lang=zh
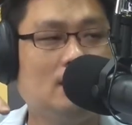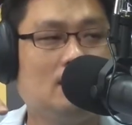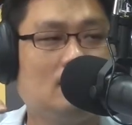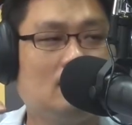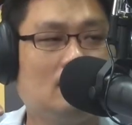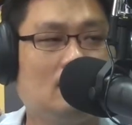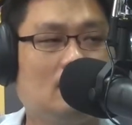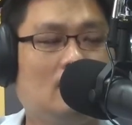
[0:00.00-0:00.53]

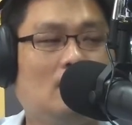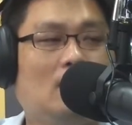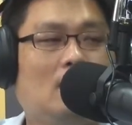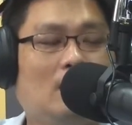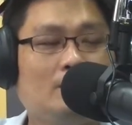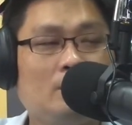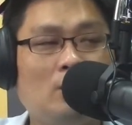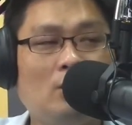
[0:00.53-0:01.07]
哈哈。
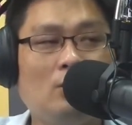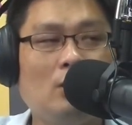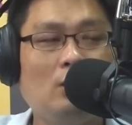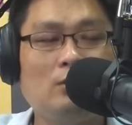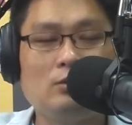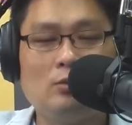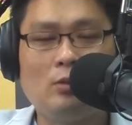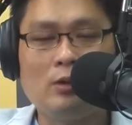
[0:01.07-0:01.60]
不过
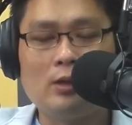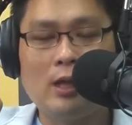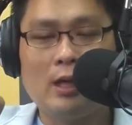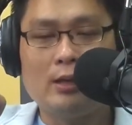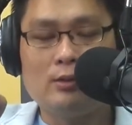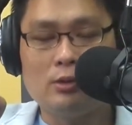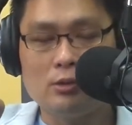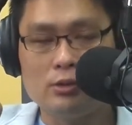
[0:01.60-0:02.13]
我我
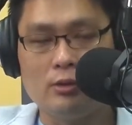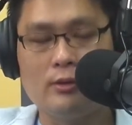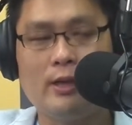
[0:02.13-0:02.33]
我上